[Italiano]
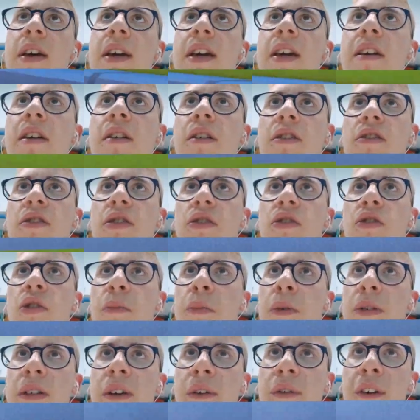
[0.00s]
Io non so
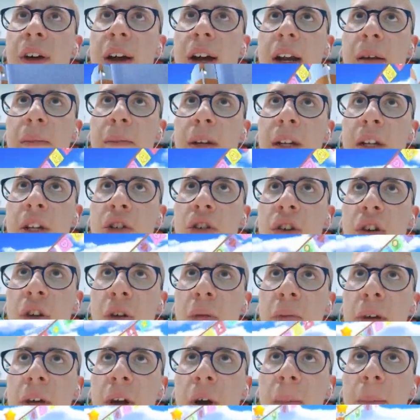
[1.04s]
dopo se fare dei minigiochi o meno